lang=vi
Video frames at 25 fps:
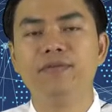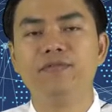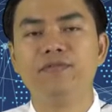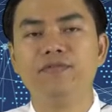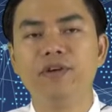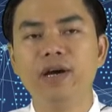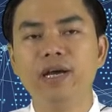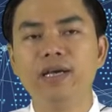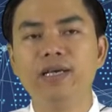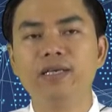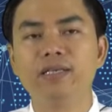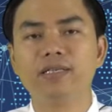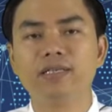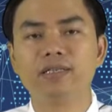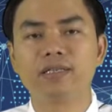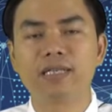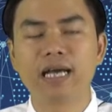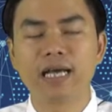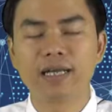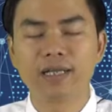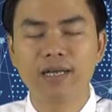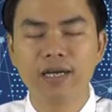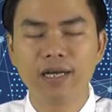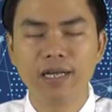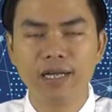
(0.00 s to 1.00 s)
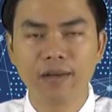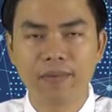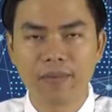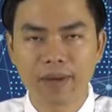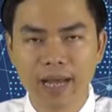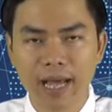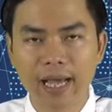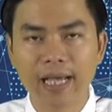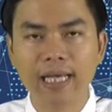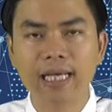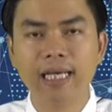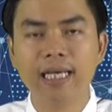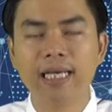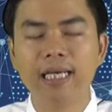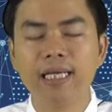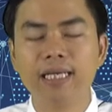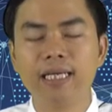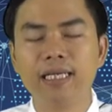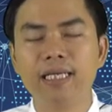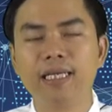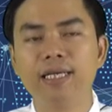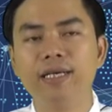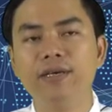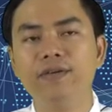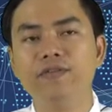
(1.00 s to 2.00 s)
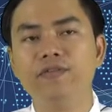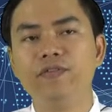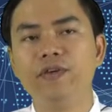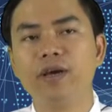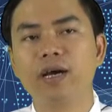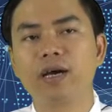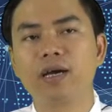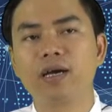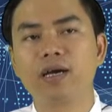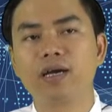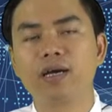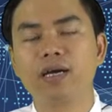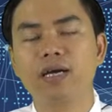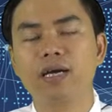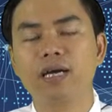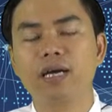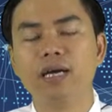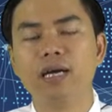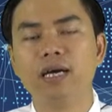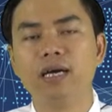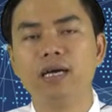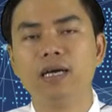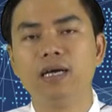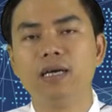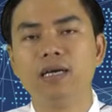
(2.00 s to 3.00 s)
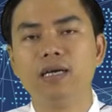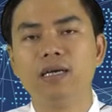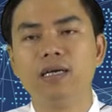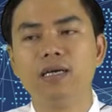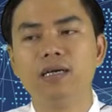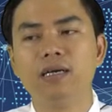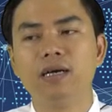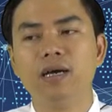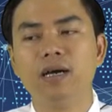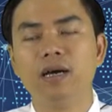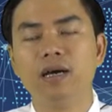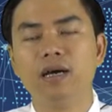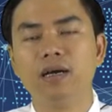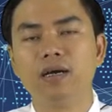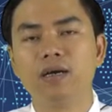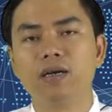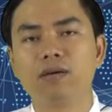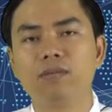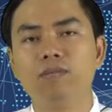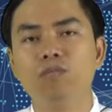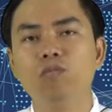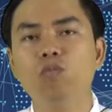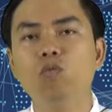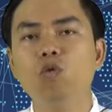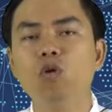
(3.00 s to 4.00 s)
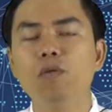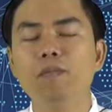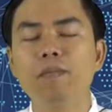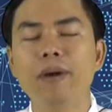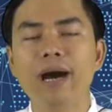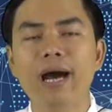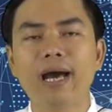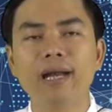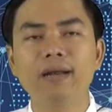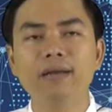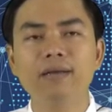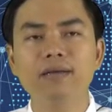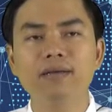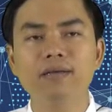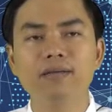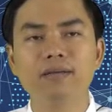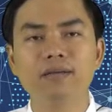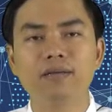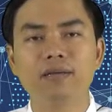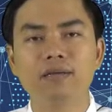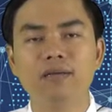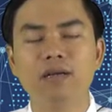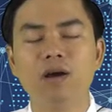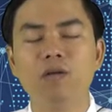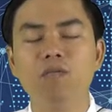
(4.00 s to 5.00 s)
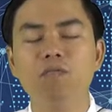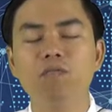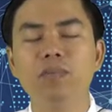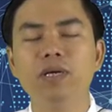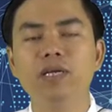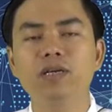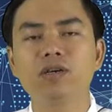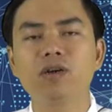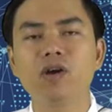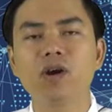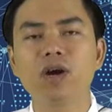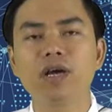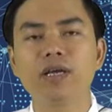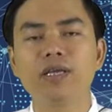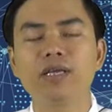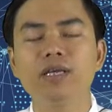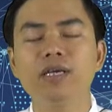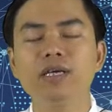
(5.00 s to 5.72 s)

Vậy tại thời điểm này thì việc à, à, mua bán đồng Bitcoin